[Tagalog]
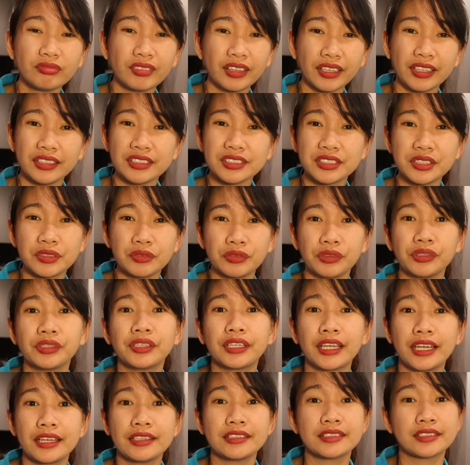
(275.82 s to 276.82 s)
in severe
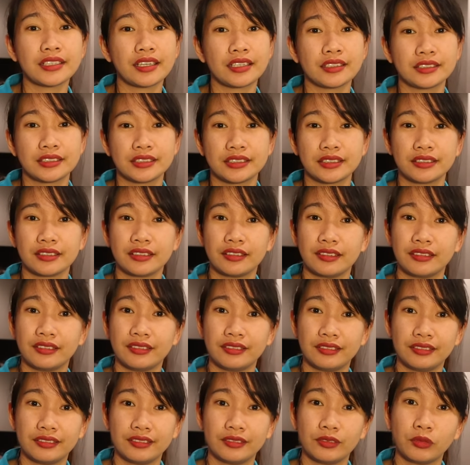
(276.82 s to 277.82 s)
cases,
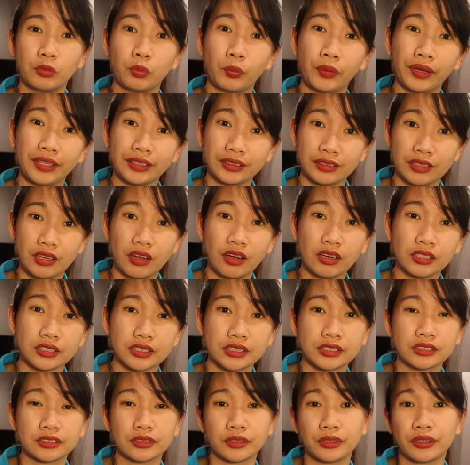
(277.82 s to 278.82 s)
weight
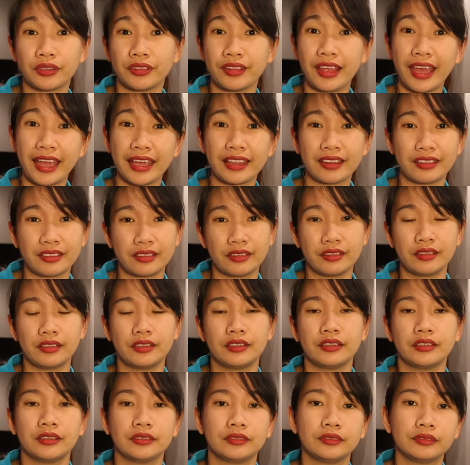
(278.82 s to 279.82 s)
loss or death.
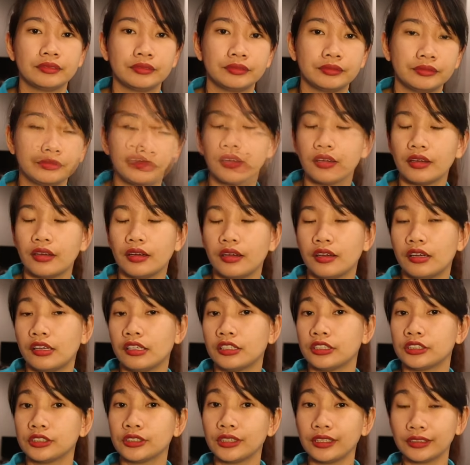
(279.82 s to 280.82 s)

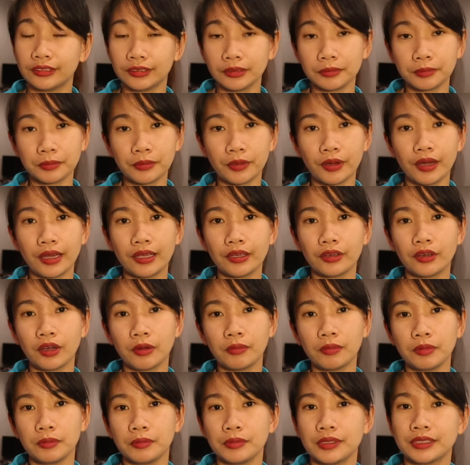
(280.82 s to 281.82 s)
So, ito po ay
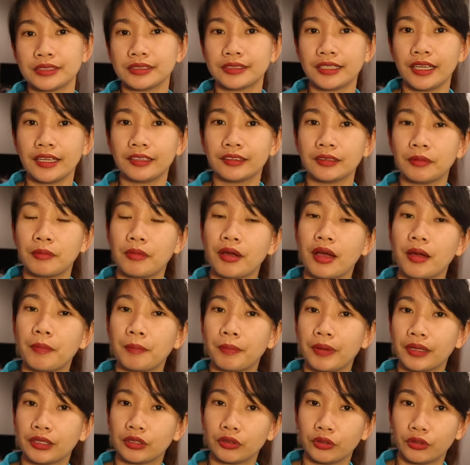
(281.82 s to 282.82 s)
common mistake ng mga
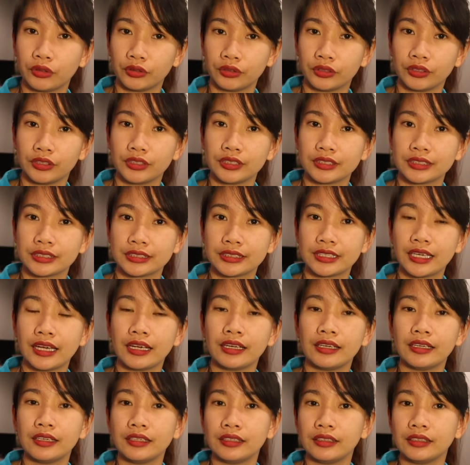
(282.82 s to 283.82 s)
pet owners
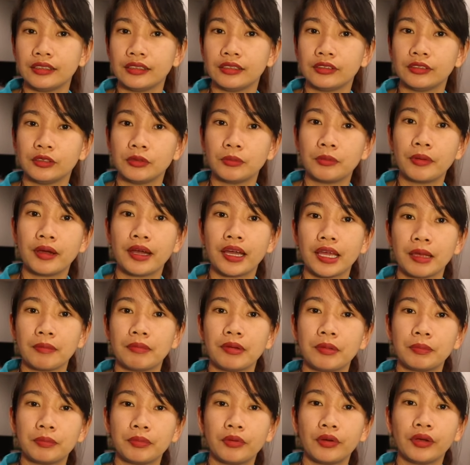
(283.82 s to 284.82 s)
dahil yung mga
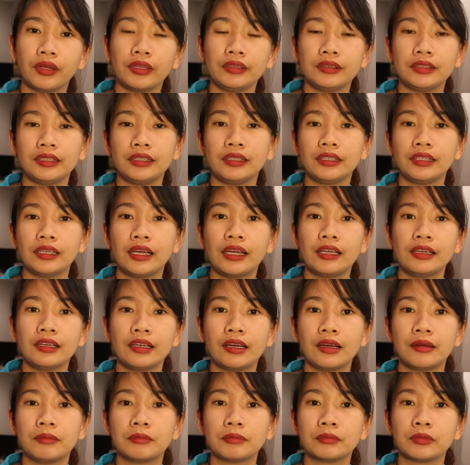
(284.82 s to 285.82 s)
iba po hindi
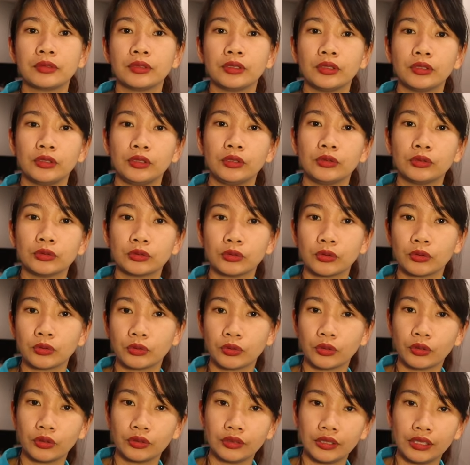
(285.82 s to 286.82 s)
alam yung
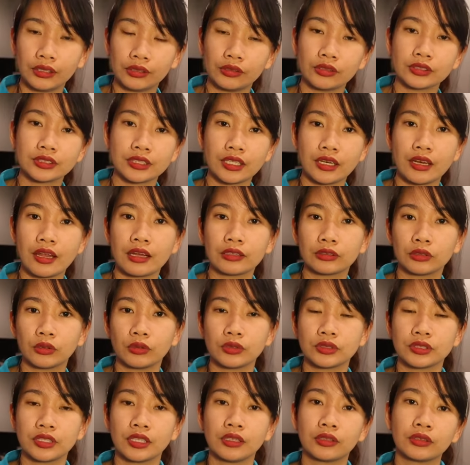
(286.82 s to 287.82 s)
tungkol dito sa
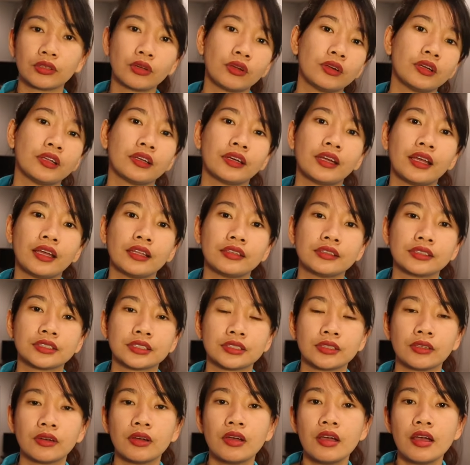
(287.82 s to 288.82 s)
lactose
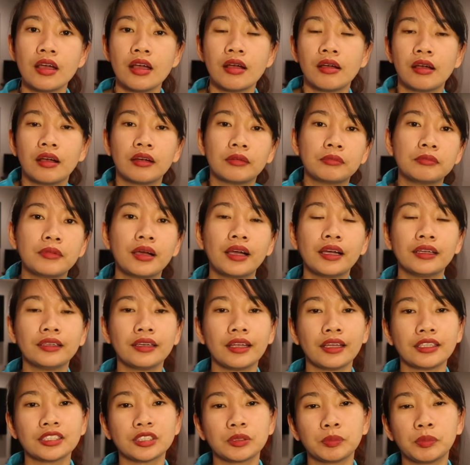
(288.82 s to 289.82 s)
intolerance. So, ang mga
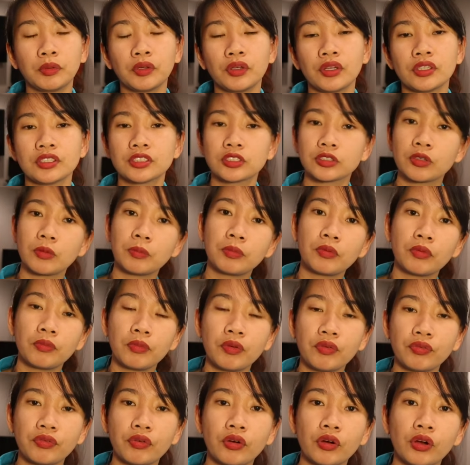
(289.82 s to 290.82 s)
na-experience ko po
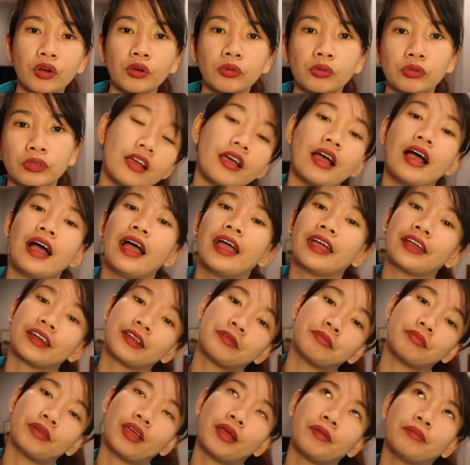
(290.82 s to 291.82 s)
before, I
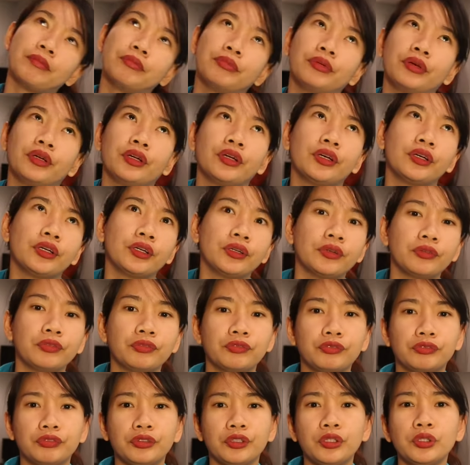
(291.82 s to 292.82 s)
remember
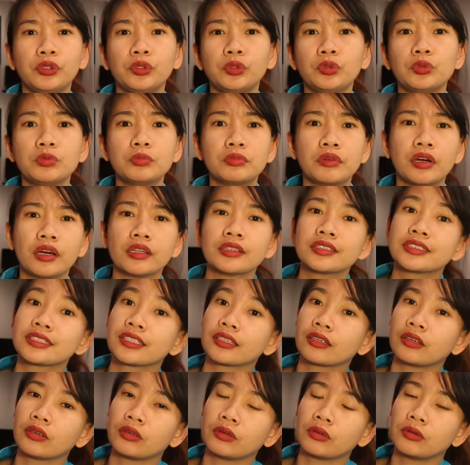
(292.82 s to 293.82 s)
few months
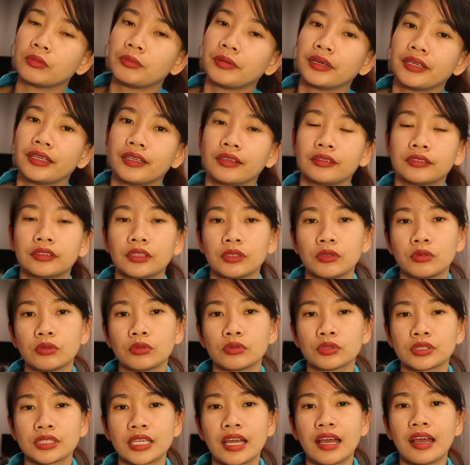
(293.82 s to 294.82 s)
ago may
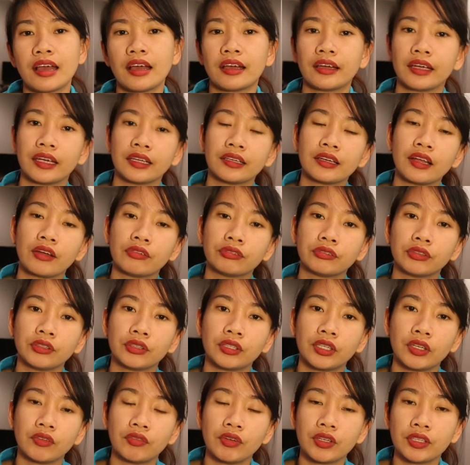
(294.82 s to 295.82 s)
nagtanong sa akin after
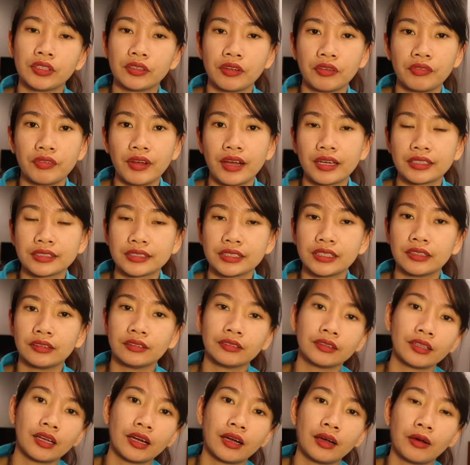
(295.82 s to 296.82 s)
giving the
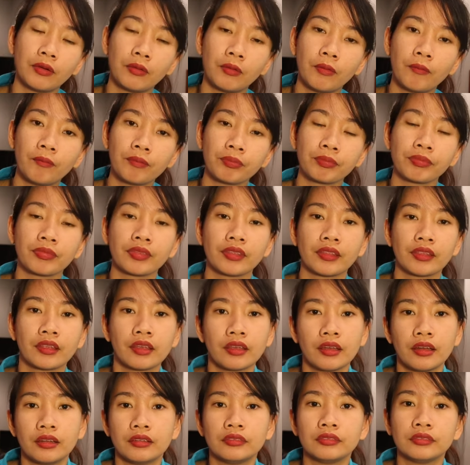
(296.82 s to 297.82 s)
vaccine daw,
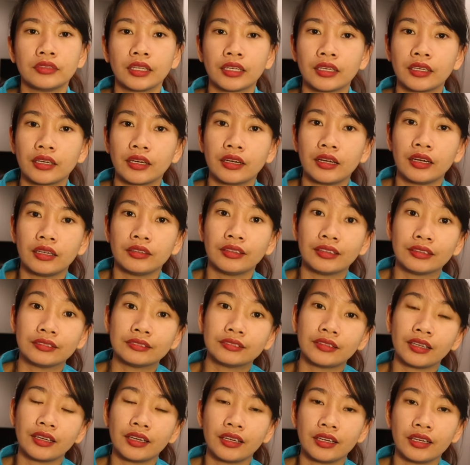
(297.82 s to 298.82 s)
nagka,
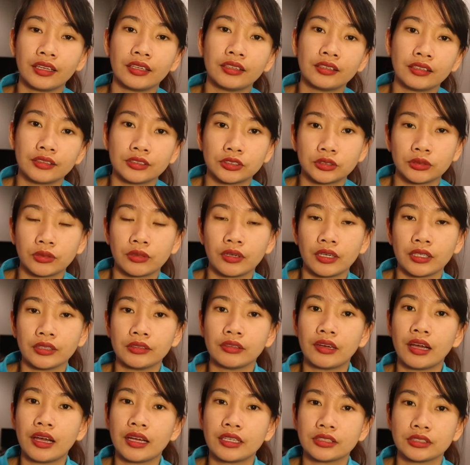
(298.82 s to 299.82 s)
nagtain, nagsuka
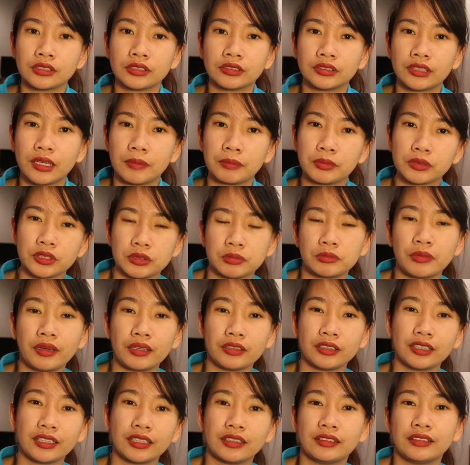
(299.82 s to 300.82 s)
yung aso tapos
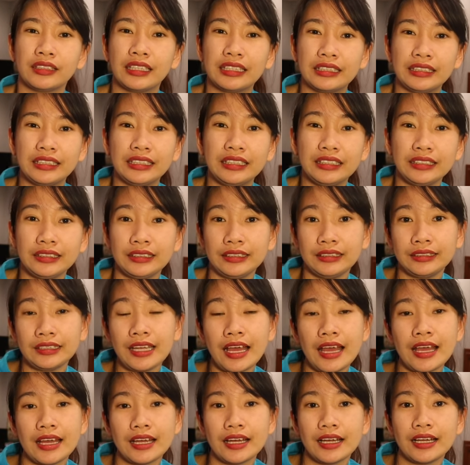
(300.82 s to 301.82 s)
nang,
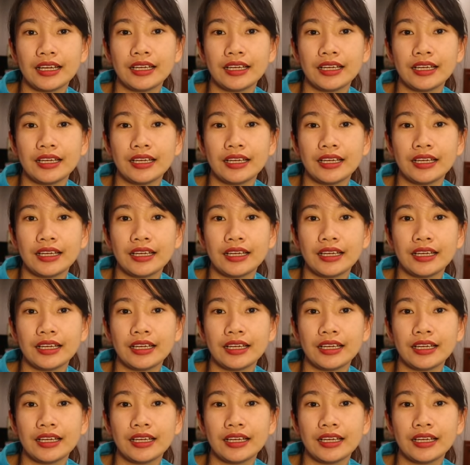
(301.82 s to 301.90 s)
nanghihina.